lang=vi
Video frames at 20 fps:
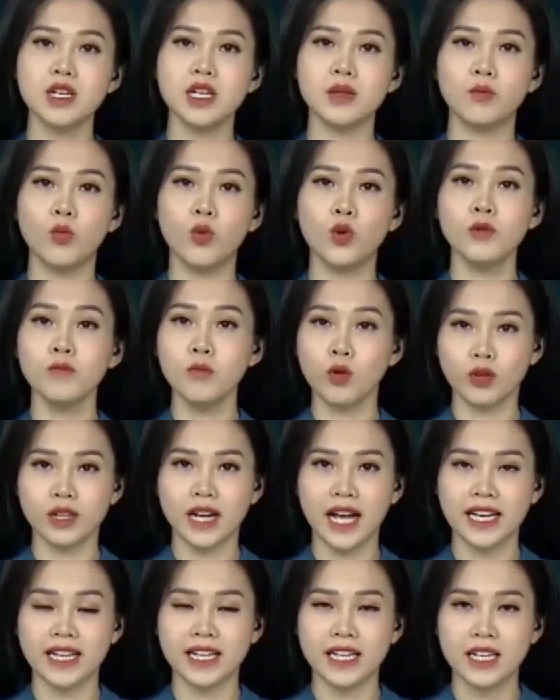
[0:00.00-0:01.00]
Thời gian qua
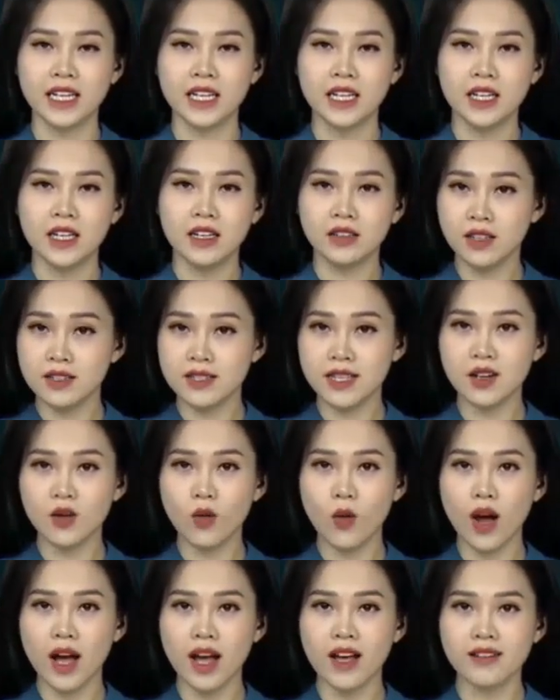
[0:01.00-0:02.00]
đã tổ chức tiêm,
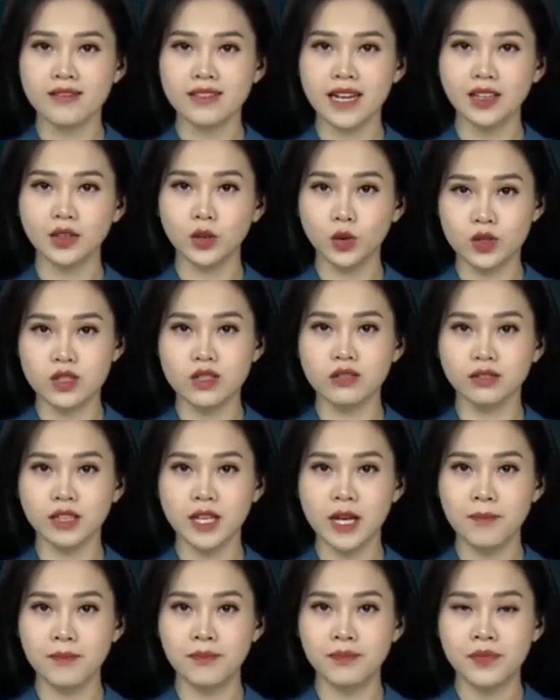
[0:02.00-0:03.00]
có ngày đạt
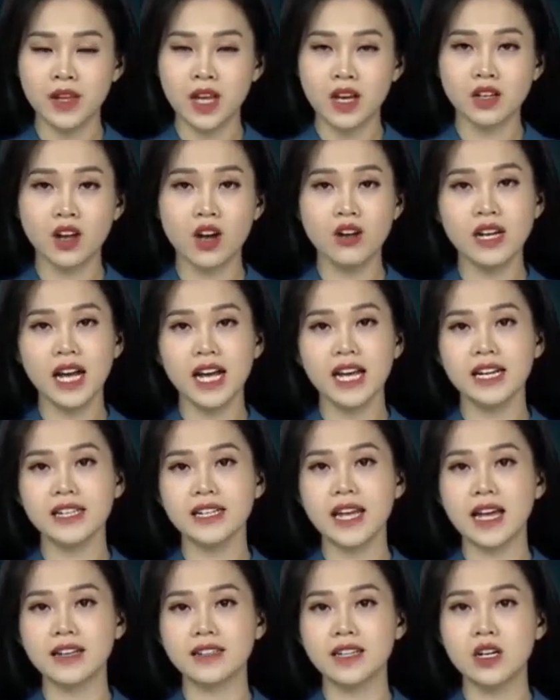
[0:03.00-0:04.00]
đến con số là
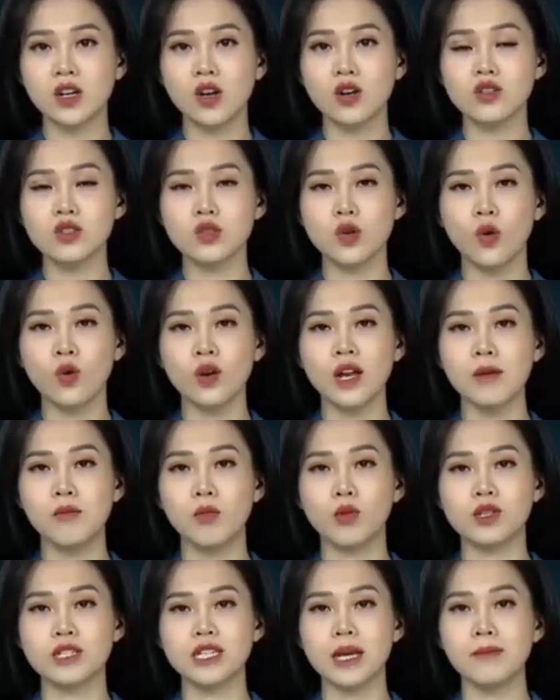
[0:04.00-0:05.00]
150.000 mũi
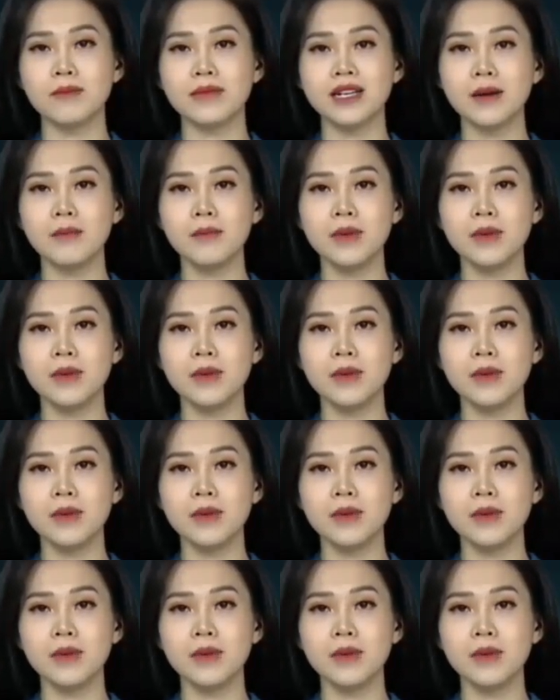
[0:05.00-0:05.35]
tiêm một ngày.